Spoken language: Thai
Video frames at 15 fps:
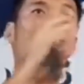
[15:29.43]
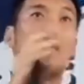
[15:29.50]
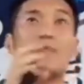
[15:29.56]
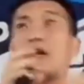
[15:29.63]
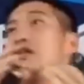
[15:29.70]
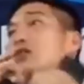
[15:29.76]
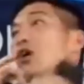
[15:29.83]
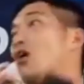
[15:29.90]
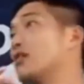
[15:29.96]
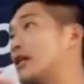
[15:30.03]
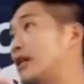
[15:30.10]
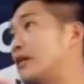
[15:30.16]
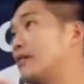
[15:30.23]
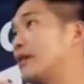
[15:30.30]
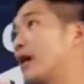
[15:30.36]
กลับคืนท้อง
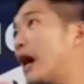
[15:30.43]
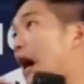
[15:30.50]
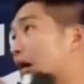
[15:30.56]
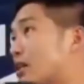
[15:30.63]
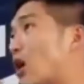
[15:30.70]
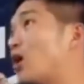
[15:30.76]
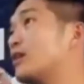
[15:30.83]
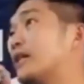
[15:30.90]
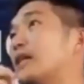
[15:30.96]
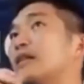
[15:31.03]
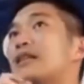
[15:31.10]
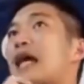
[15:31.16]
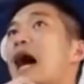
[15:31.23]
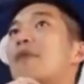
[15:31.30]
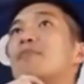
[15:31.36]
ถิ่นให้ท้องถิ่น
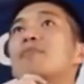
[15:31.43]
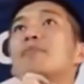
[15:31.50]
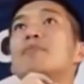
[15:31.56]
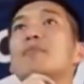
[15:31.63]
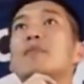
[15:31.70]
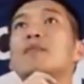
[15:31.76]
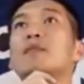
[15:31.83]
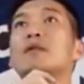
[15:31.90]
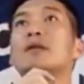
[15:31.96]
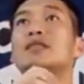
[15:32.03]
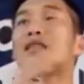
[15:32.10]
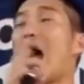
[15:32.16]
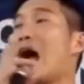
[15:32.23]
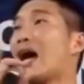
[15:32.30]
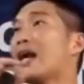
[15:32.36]

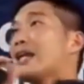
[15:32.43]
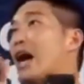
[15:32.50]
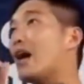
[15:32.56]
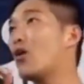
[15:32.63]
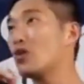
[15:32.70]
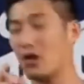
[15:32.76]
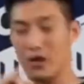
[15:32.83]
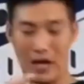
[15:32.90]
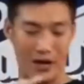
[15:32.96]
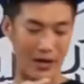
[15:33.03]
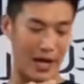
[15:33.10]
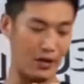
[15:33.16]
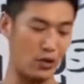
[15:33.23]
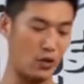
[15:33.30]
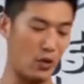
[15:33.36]
ทำสร้างอนาคตของเขา
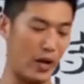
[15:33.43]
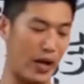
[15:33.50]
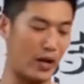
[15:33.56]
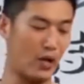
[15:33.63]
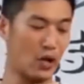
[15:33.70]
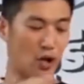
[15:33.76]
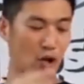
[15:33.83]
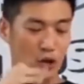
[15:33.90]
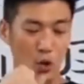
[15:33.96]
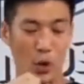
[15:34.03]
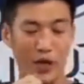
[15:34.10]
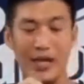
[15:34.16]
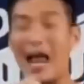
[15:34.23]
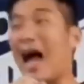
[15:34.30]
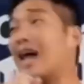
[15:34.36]
ได้ด้วยตัวเองส่ว
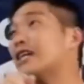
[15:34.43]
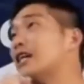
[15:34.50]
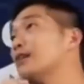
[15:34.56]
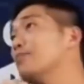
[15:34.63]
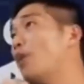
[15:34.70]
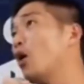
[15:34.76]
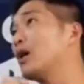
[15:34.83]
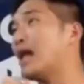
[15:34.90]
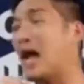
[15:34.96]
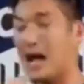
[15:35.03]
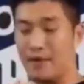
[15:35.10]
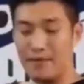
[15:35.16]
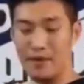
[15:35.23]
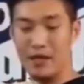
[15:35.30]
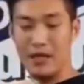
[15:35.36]
นล่างขึ้นบนล่ะ
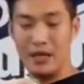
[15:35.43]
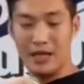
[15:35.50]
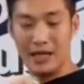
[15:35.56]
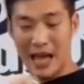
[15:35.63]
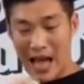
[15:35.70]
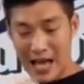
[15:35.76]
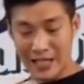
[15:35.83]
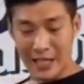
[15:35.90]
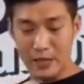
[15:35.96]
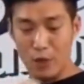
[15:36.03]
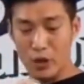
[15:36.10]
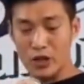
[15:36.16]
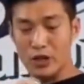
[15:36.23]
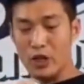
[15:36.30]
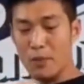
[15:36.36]
ล่างขึ้นบ
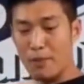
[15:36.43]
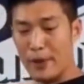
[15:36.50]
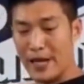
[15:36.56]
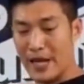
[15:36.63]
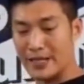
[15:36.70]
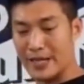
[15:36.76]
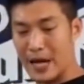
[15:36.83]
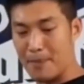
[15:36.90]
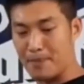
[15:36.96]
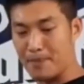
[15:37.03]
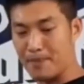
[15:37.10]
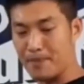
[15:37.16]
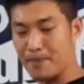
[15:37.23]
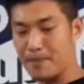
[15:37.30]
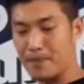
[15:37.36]
นก็ต้องเปลี่ยนครับ
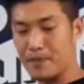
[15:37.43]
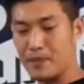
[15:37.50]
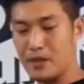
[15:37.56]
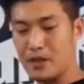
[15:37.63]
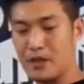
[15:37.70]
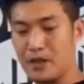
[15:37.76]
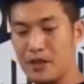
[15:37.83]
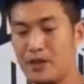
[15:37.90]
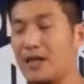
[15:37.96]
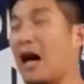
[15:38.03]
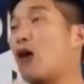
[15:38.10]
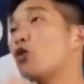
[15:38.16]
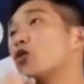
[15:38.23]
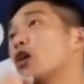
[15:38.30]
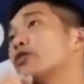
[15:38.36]

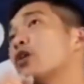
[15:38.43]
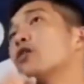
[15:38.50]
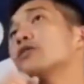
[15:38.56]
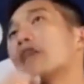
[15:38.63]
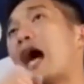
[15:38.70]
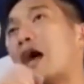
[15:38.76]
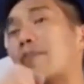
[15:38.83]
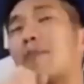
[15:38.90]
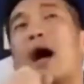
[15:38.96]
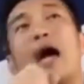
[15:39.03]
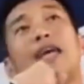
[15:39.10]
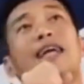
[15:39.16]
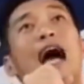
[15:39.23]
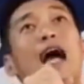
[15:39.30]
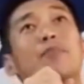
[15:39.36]
เราก็ต้องทำให้
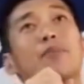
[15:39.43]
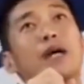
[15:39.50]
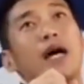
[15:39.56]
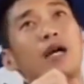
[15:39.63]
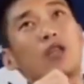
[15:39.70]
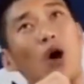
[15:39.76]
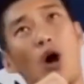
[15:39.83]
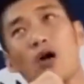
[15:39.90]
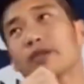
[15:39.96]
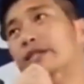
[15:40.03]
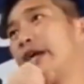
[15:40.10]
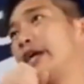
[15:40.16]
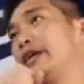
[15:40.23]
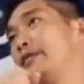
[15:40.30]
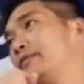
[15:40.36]
การเมืองท้อง
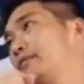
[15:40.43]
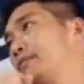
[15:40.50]
ถิ่น